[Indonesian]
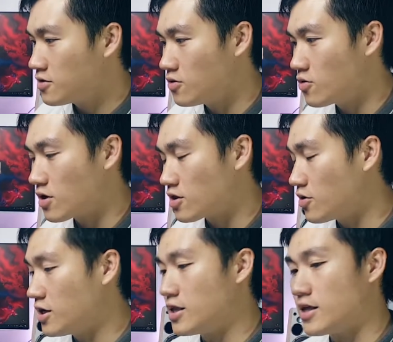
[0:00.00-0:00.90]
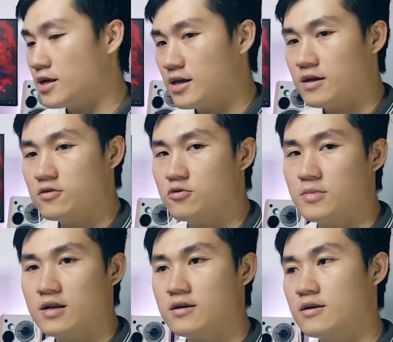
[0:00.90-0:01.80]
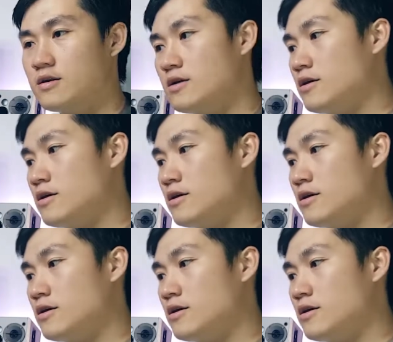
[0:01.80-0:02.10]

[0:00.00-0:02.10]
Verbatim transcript: Gue kurang tahu ini detailnya, cuman